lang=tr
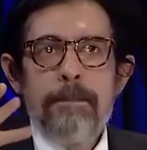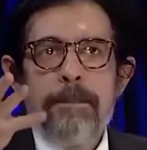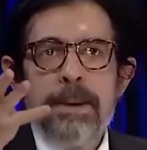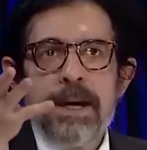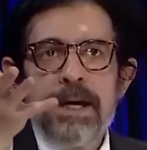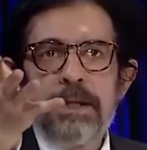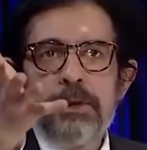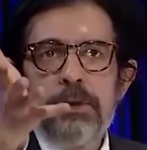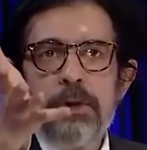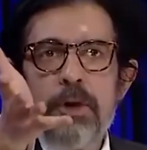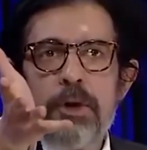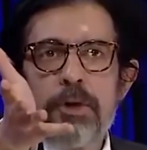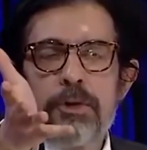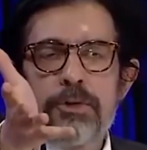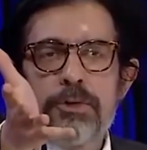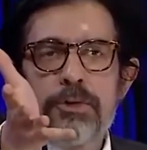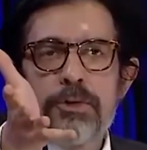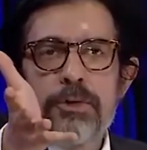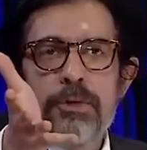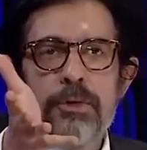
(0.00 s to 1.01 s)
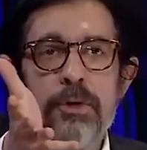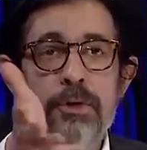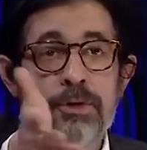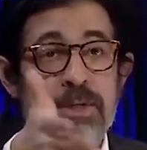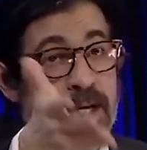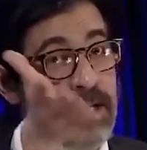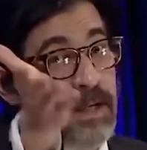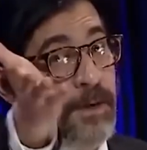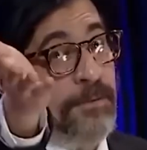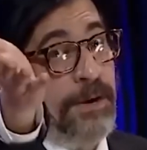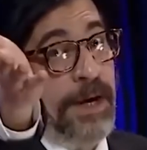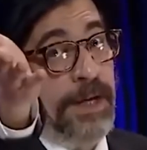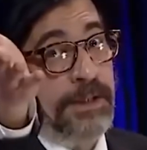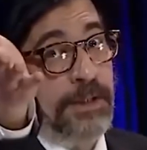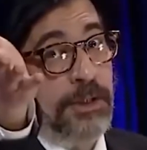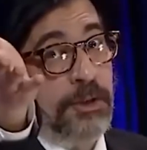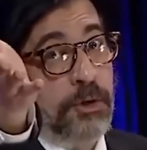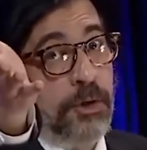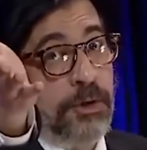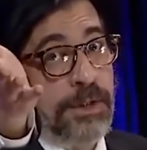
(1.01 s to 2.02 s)
Bayılıyoruz. Özellikle
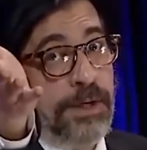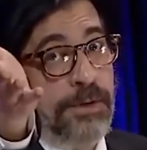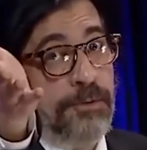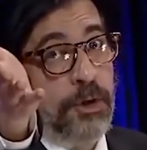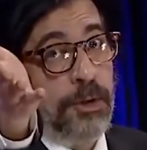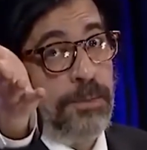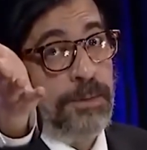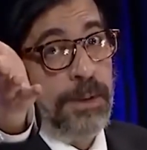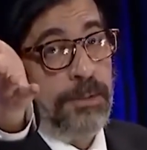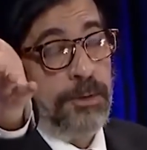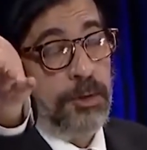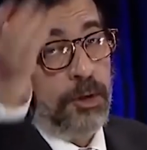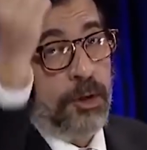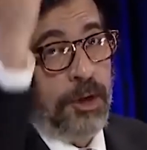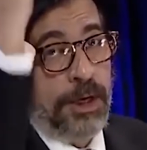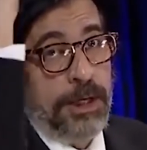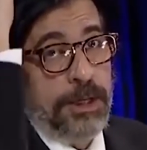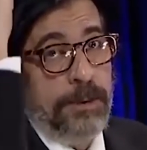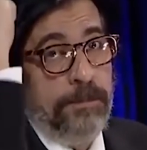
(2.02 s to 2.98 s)
Fatih'i çok seviyorum tabii.